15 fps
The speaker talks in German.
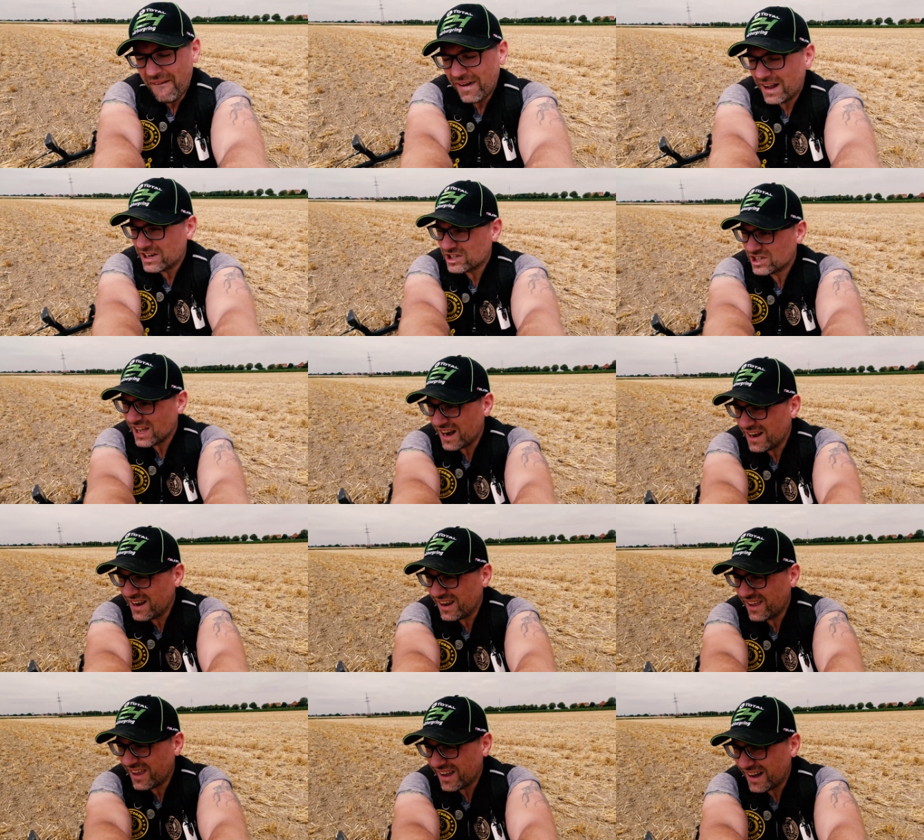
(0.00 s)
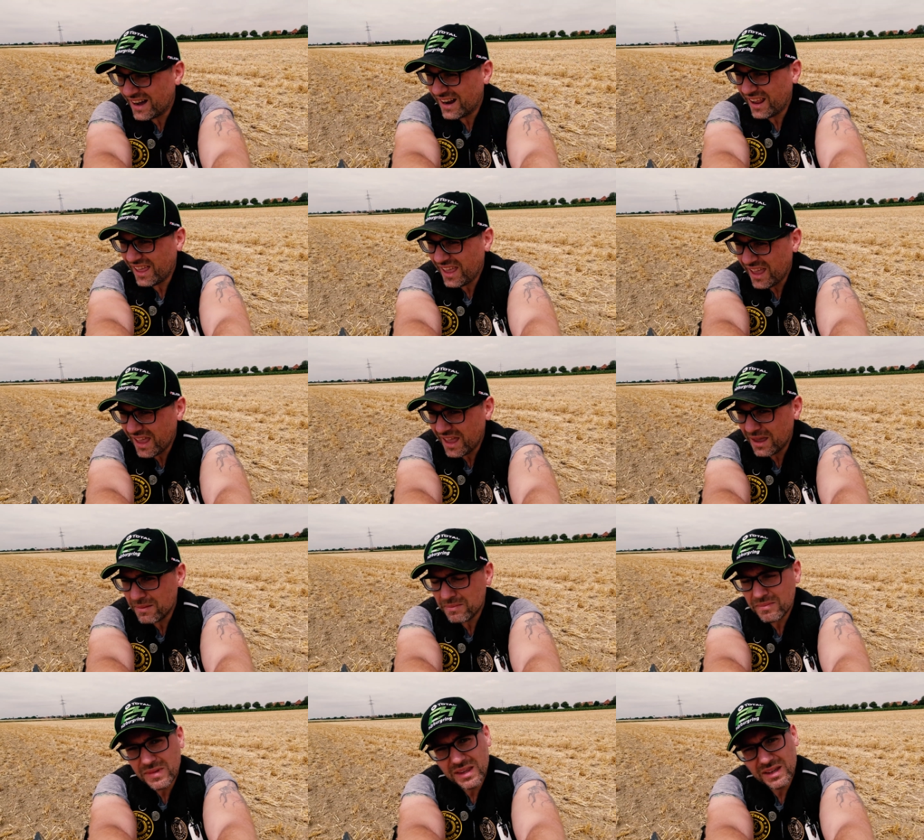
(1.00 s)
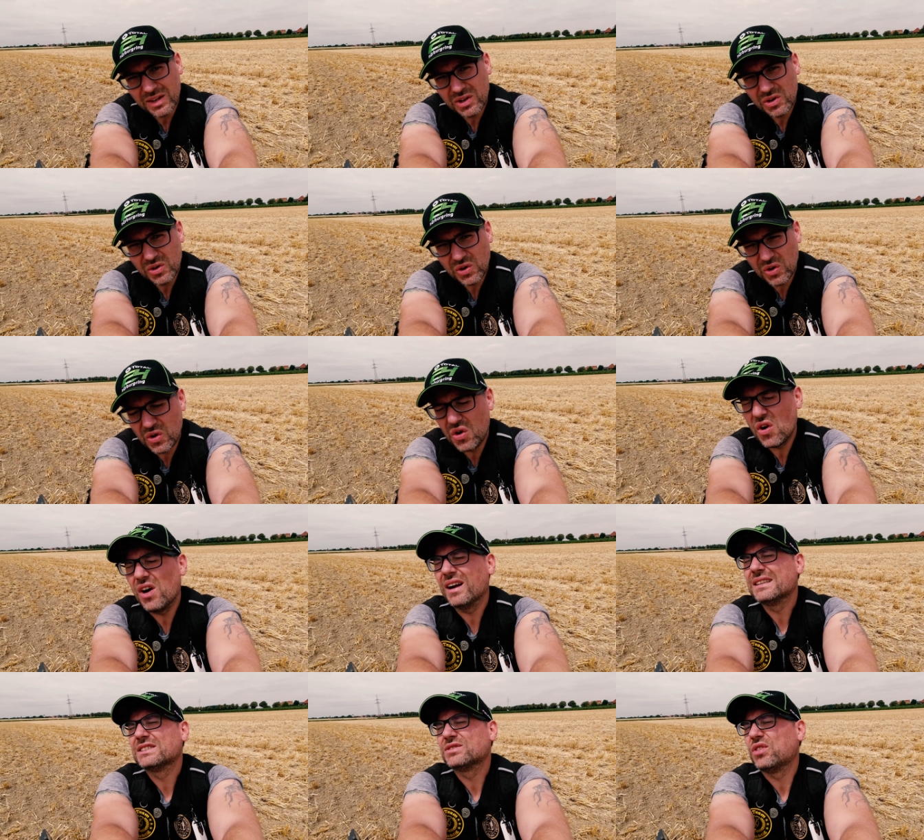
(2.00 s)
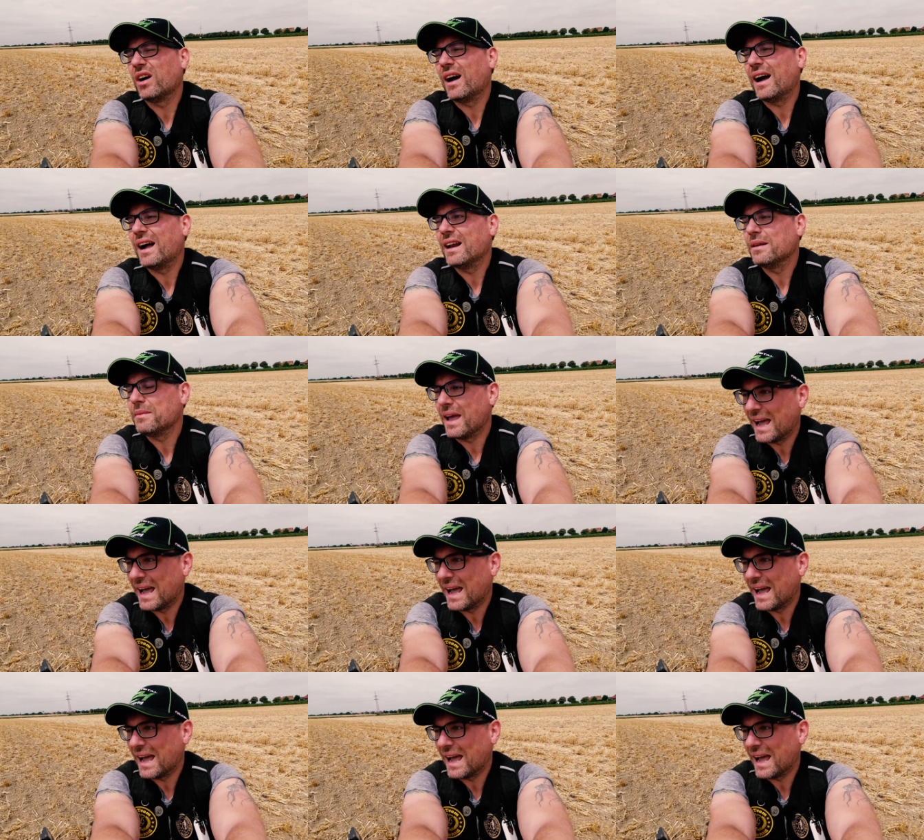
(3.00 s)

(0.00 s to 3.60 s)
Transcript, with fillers: Jetzt stand ich gerade eben kurz vor einem